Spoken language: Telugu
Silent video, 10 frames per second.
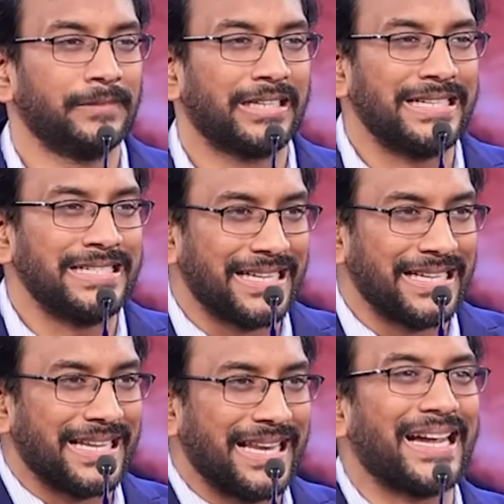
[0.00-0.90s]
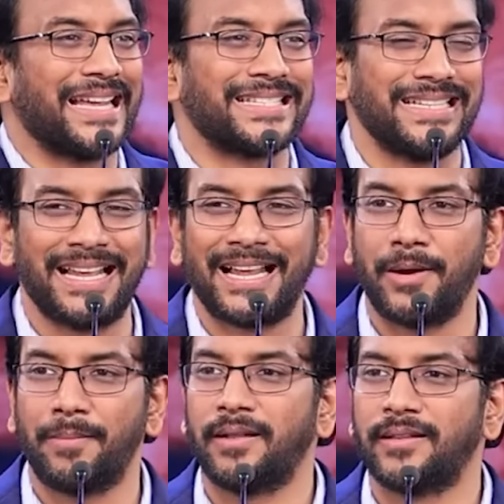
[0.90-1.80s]
కంటికి చాలా ఆకర్షణగా
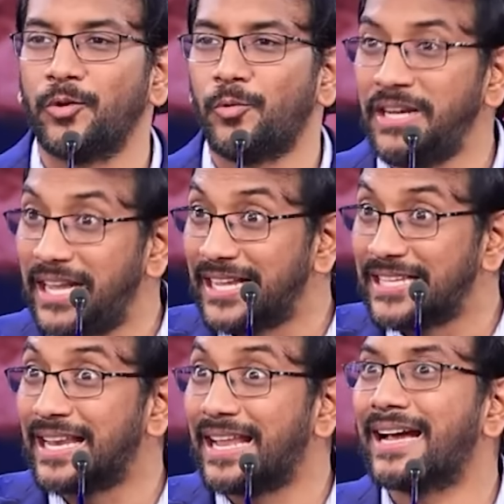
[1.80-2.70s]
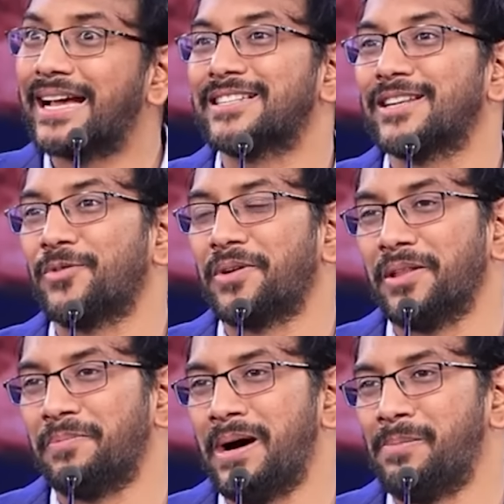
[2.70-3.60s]
కనబడుతుంది ఒంటికి చాలా ఆకర్షణగా
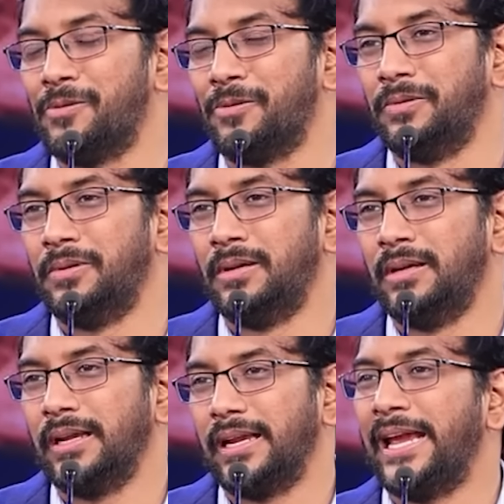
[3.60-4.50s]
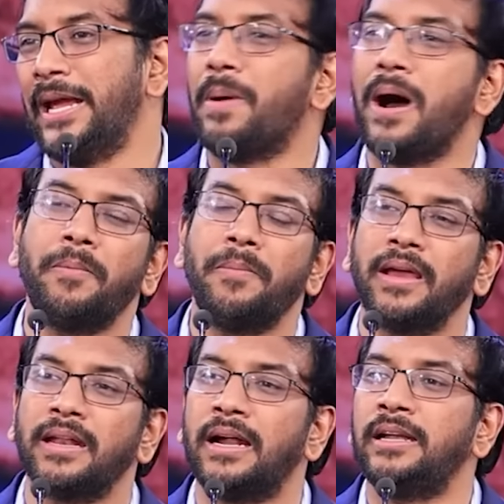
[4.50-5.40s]
ఉంటుంది పాపం ఏ
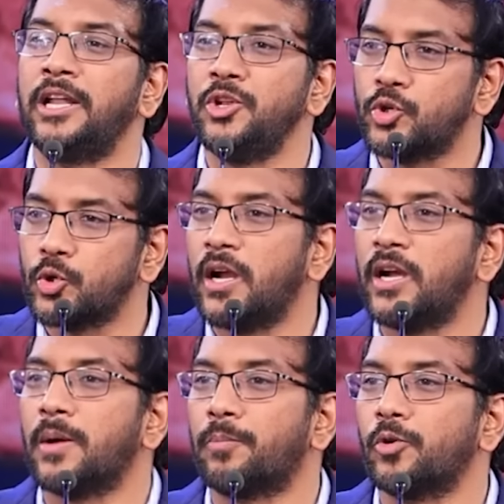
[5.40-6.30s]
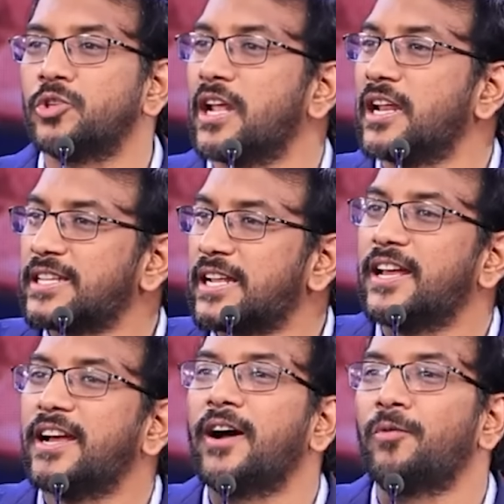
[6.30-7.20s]
పాపమైనా అంటించుకునేటప్పుడు చాలా
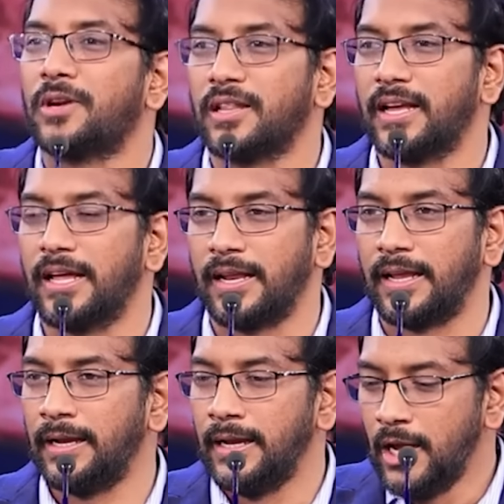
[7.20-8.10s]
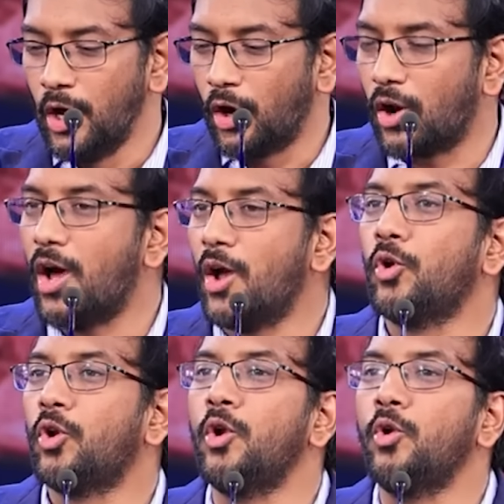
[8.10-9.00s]
సరదాగా ఉంటుంది కానీ రాను
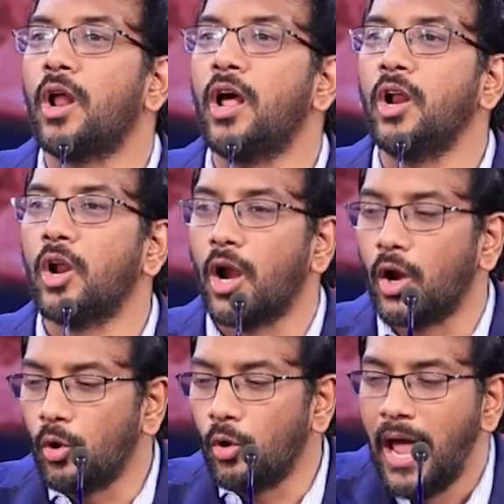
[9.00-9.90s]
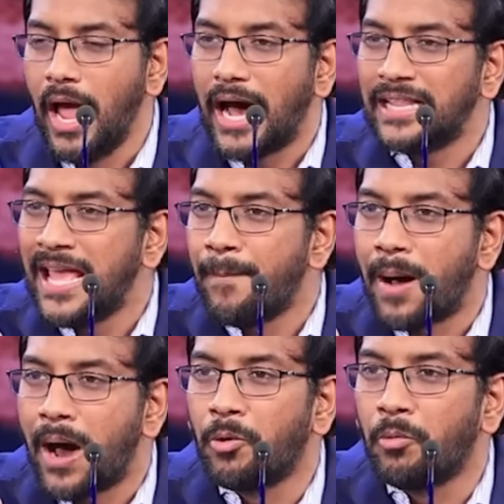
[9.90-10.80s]
రాను రాను రాను అదే
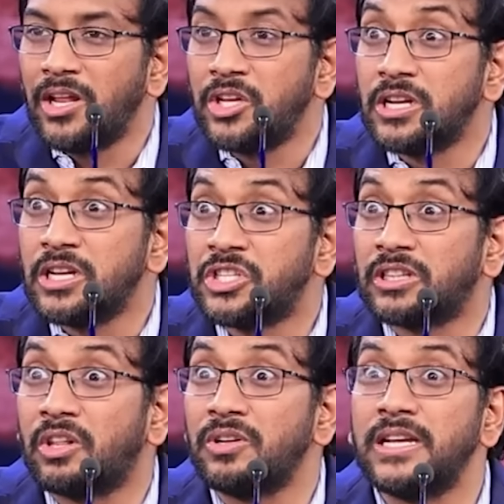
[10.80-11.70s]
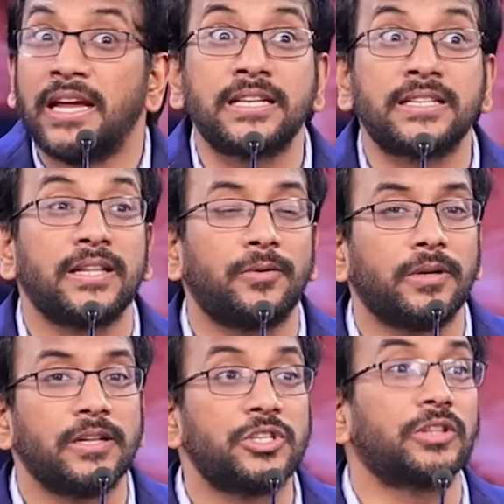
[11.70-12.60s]
పాపం మనిషిని ఛిద్రం చేసేస్తూ
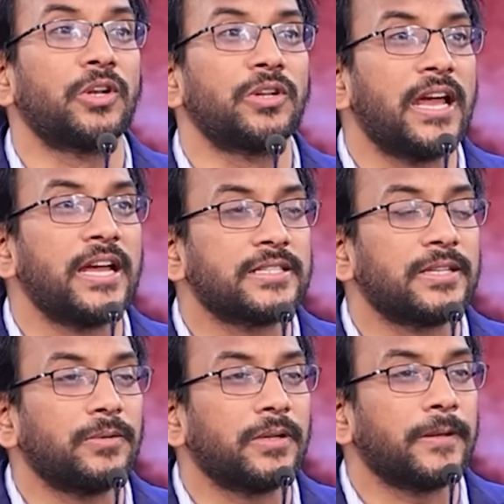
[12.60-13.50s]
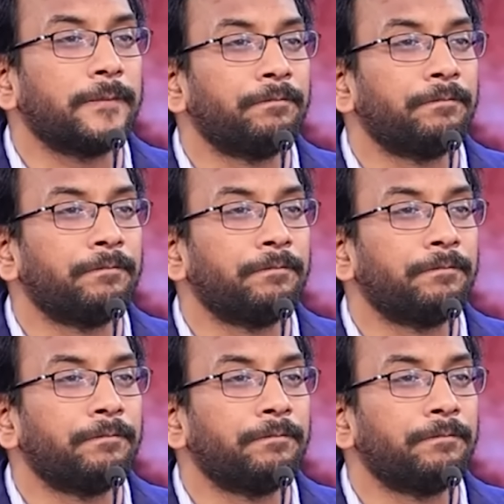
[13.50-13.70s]
ఉంటుంది ఛిద్రం చేసేస్తూ ఉంటుంది